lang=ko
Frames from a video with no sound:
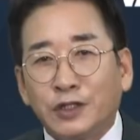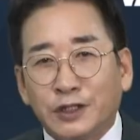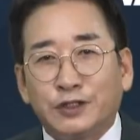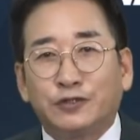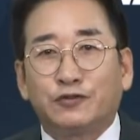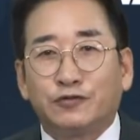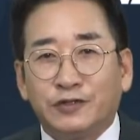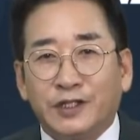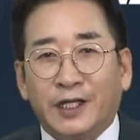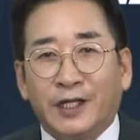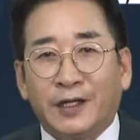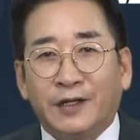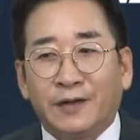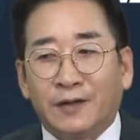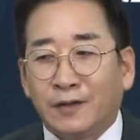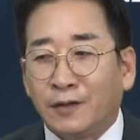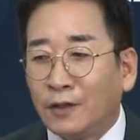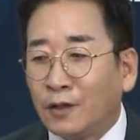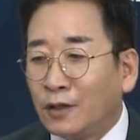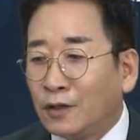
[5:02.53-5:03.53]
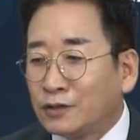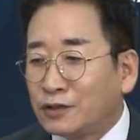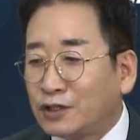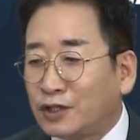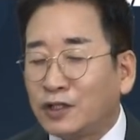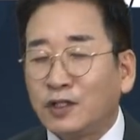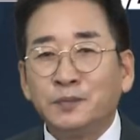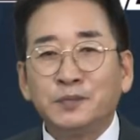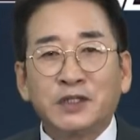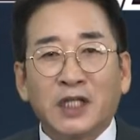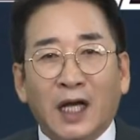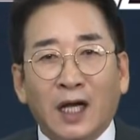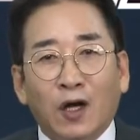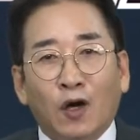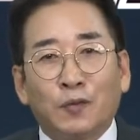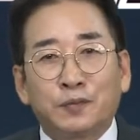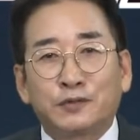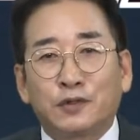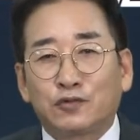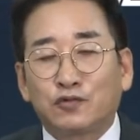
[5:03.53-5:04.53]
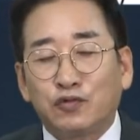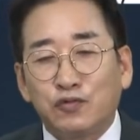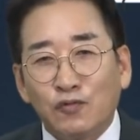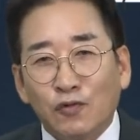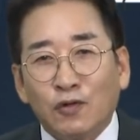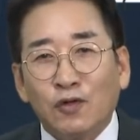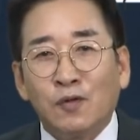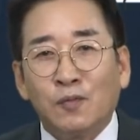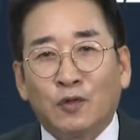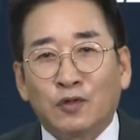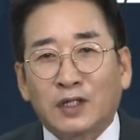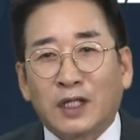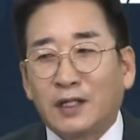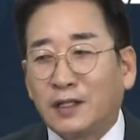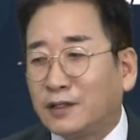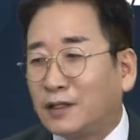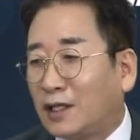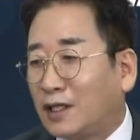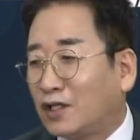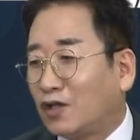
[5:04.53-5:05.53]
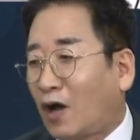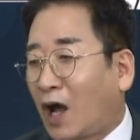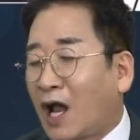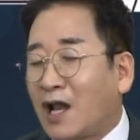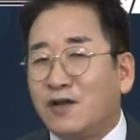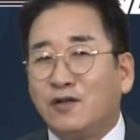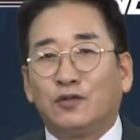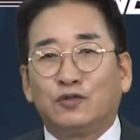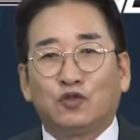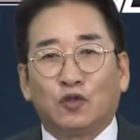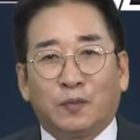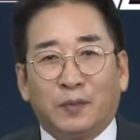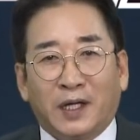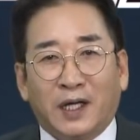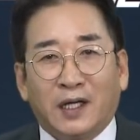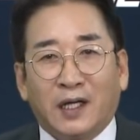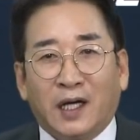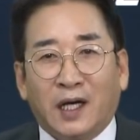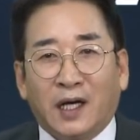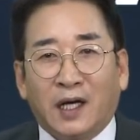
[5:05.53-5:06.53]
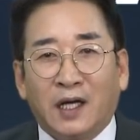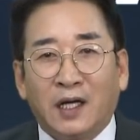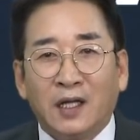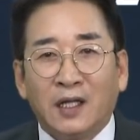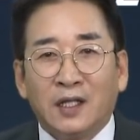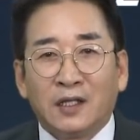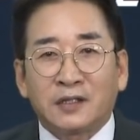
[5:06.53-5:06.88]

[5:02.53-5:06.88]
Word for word: 기준이에요. 지금 차가 없어 출고를 못하는데 이거 알려줘봐야